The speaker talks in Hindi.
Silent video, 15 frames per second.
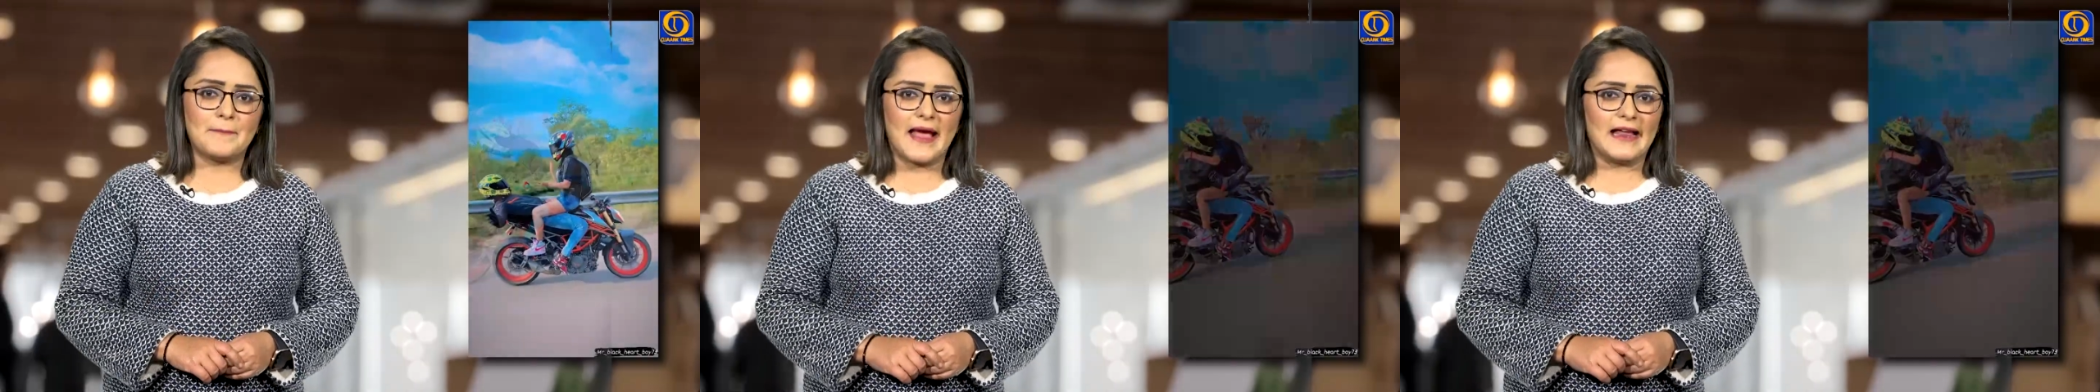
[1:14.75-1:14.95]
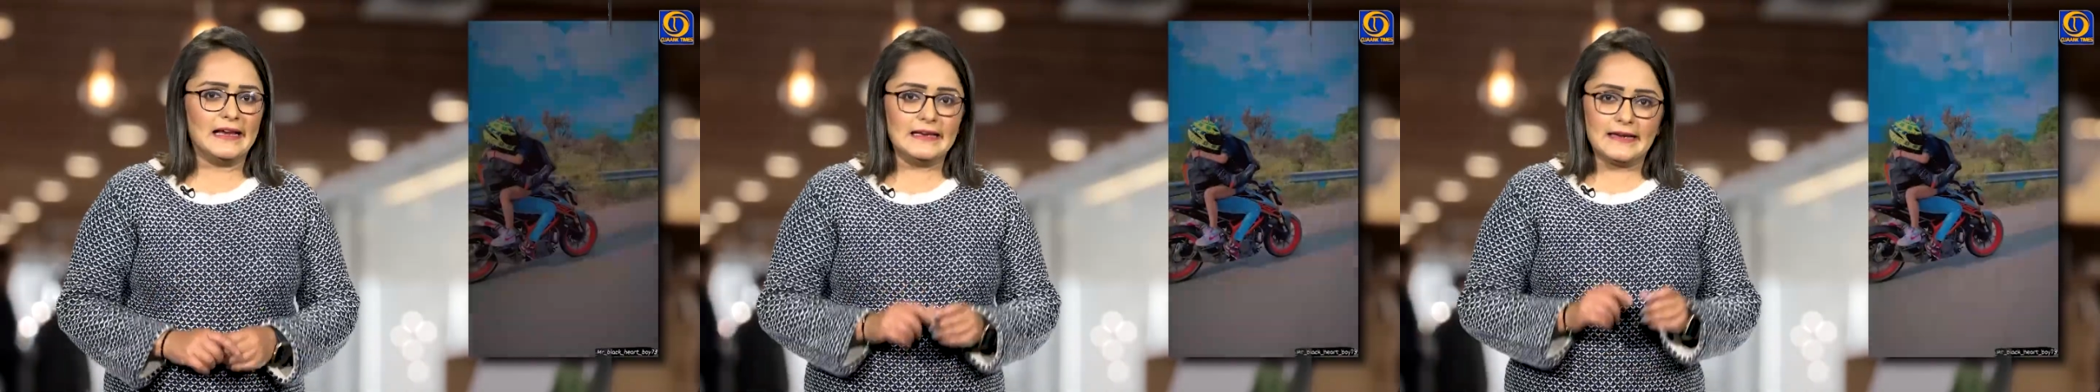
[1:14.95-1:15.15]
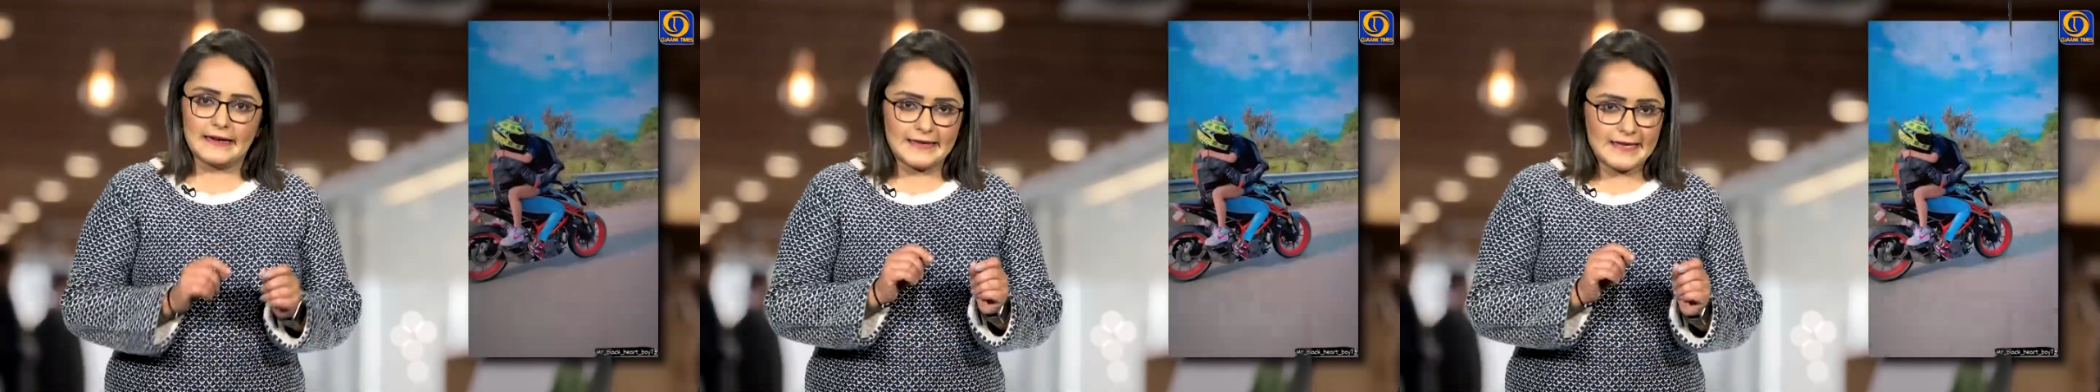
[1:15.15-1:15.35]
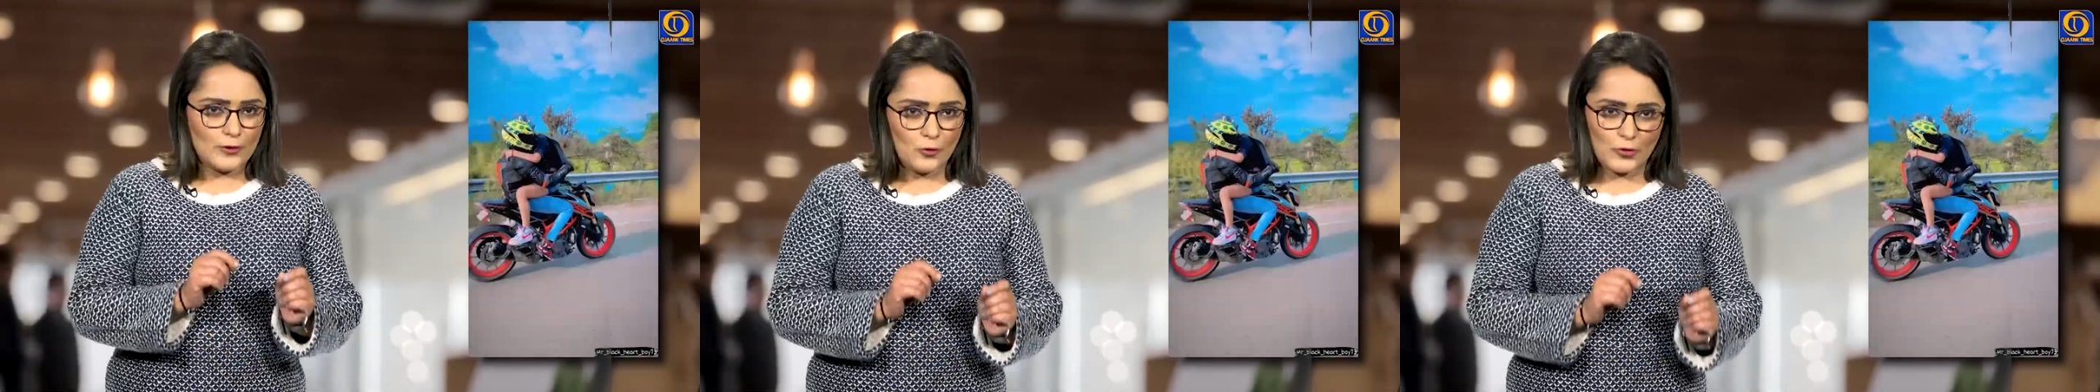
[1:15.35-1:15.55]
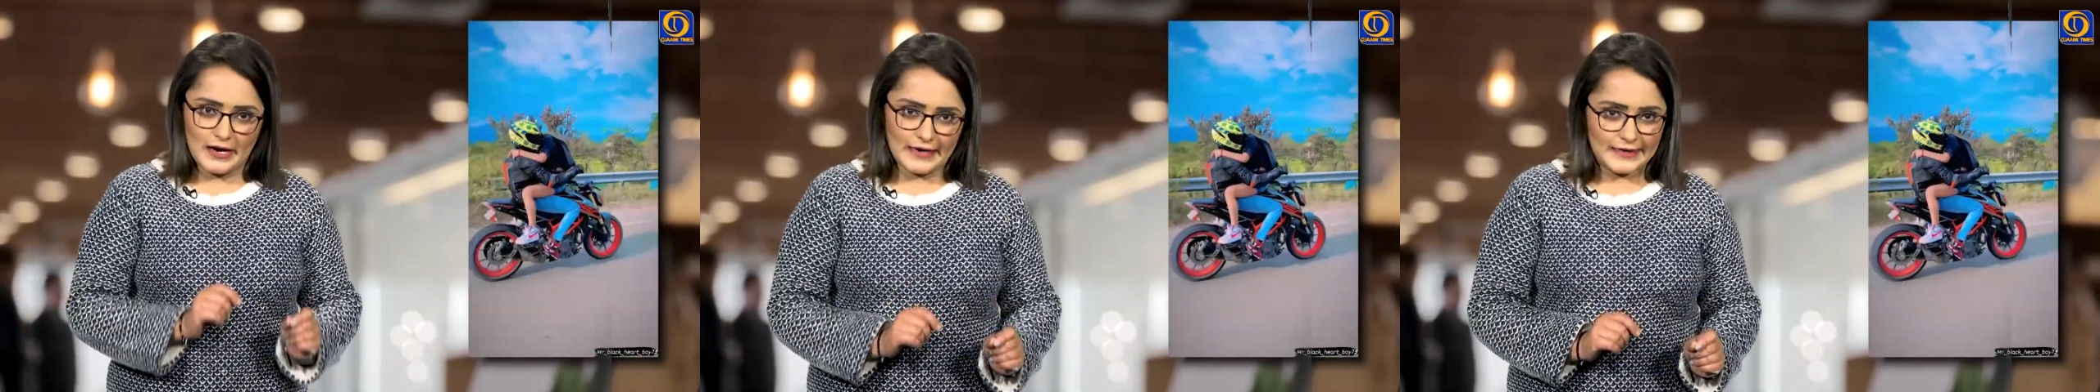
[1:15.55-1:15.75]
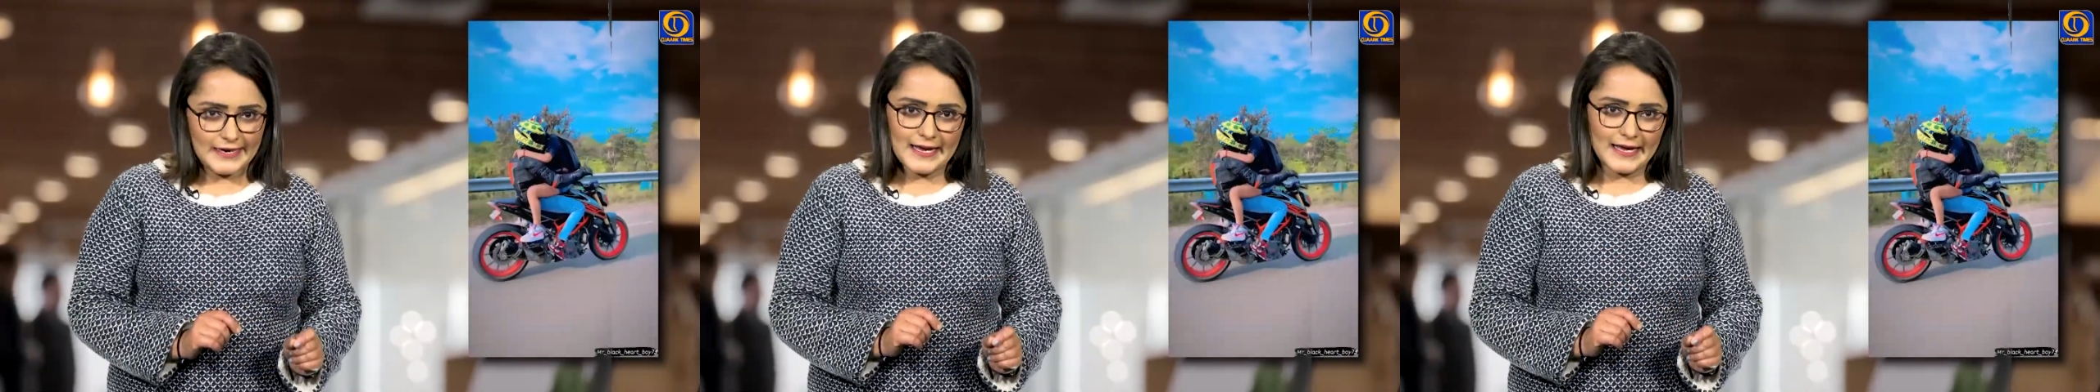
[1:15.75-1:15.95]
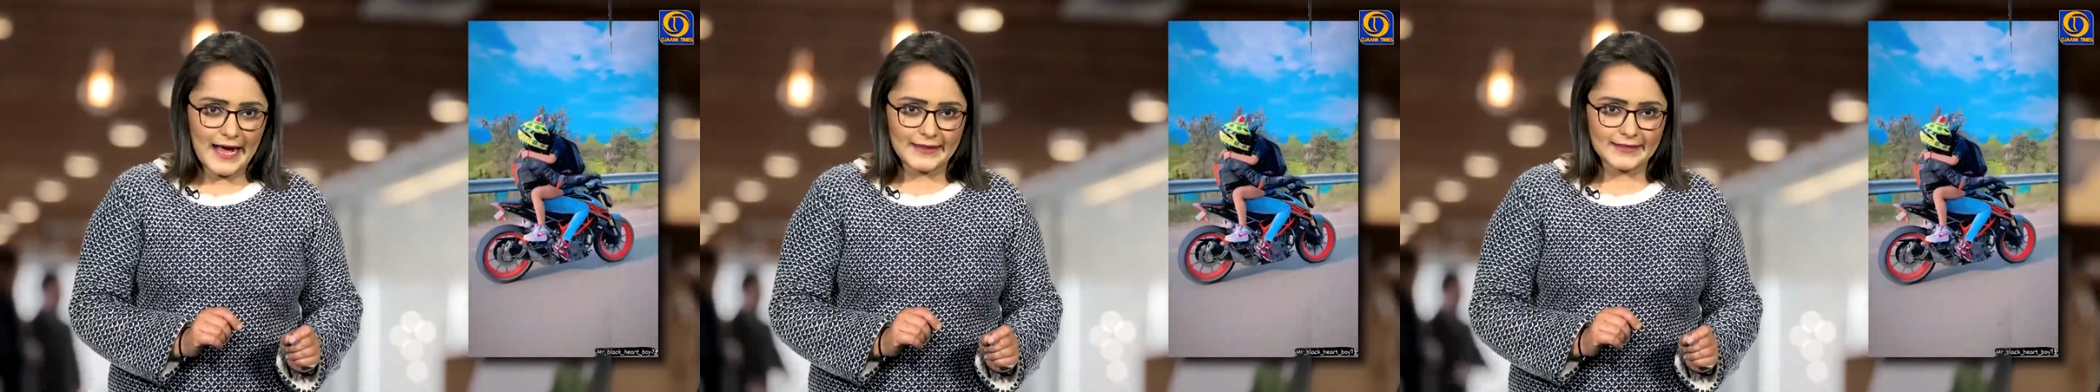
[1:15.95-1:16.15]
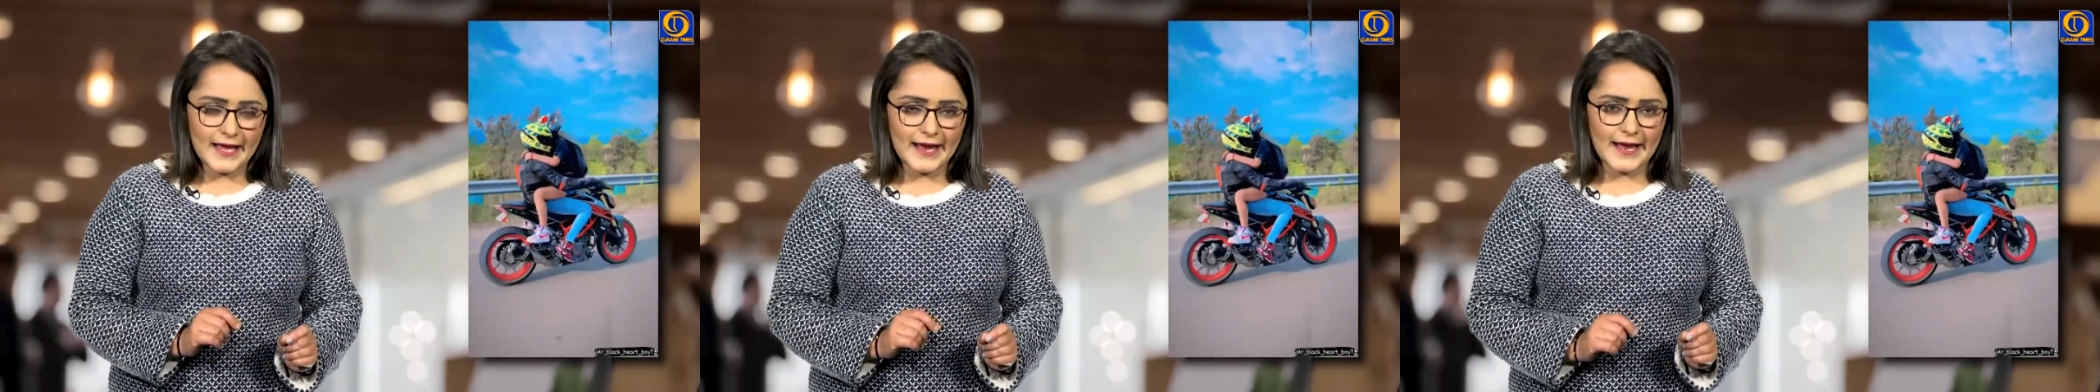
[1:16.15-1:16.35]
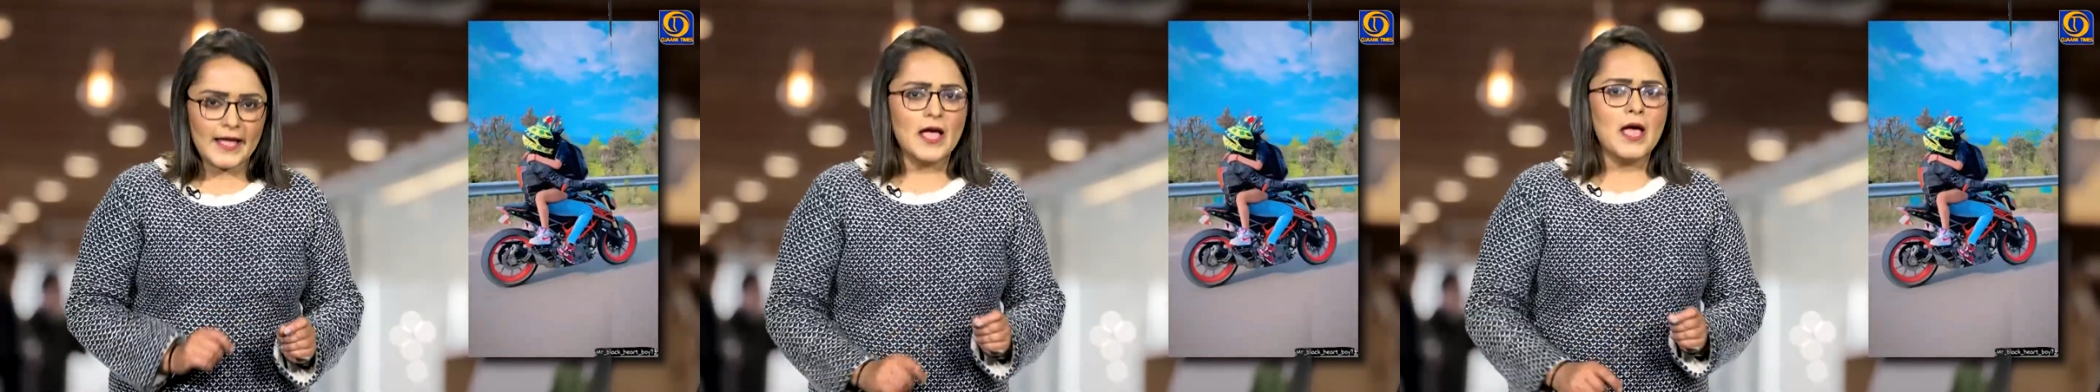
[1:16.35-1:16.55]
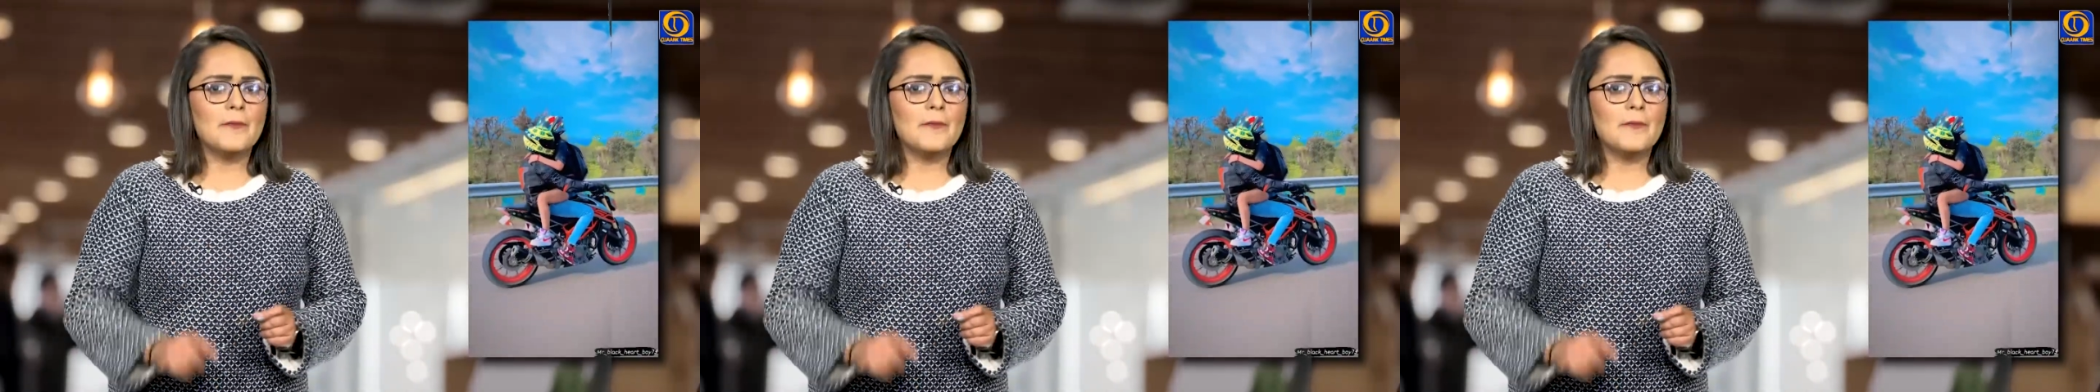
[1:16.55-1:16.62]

पहले लड़की को गले लगाता है